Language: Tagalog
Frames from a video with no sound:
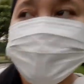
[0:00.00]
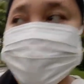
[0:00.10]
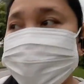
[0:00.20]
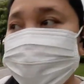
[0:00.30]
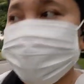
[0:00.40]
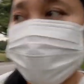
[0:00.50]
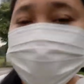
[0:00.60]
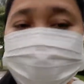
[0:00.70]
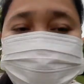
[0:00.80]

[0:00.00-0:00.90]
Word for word: O ba? Diba?